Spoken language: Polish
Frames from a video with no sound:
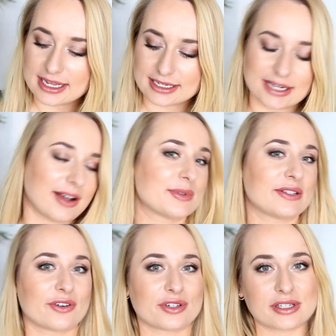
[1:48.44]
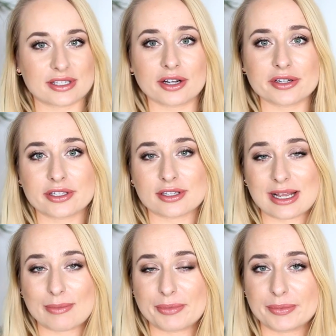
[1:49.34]
Chciałam stworzyć coś, co
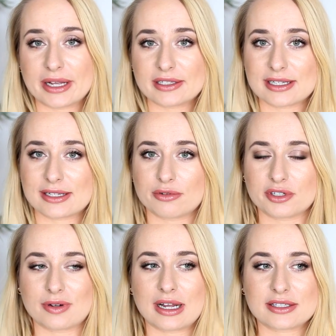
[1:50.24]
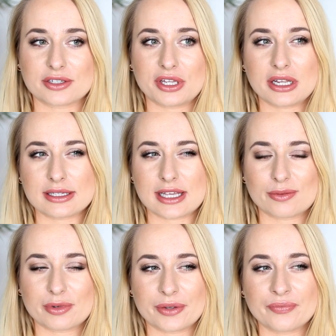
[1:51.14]
sama bym chętnie założyła, co nie jest
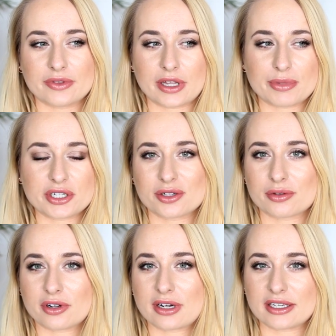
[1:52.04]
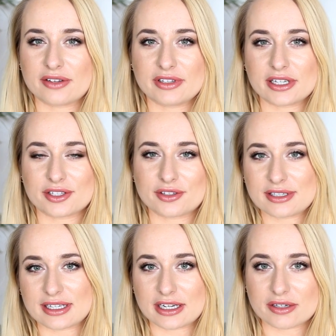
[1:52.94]
jakby na pierwszy rzut oka nie widać, że to
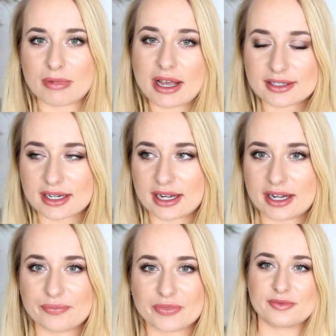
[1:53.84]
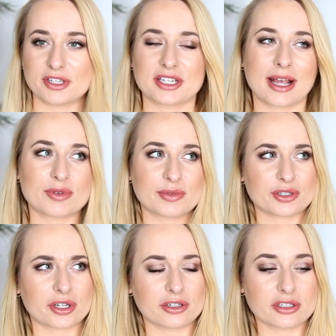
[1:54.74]
jest jakaś marka. Nie chciałam, żeby
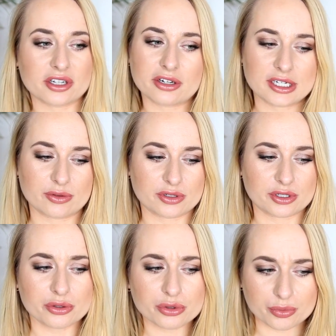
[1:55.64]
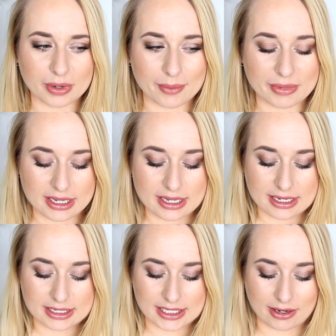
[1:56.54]
to się koniecznie kojarzyło z YouTube'em.
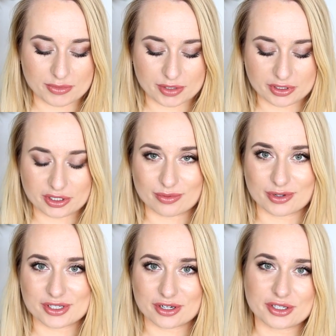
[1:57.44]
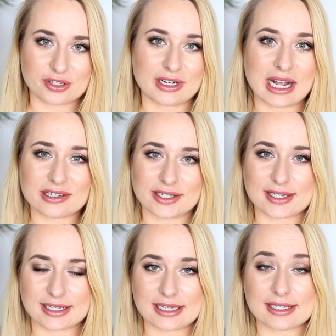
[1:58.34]
Chciałam, żeby to było coś, co
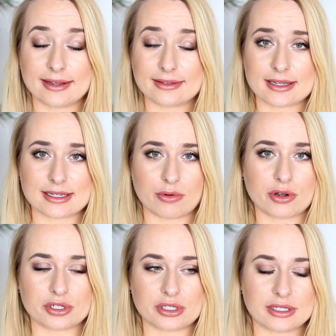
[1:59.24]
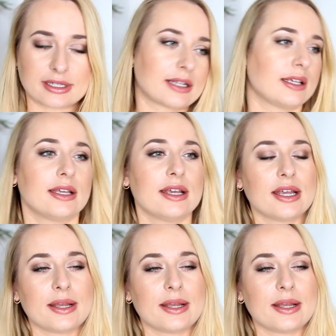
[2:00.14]
każda z nas chętnie założy, czyli taki,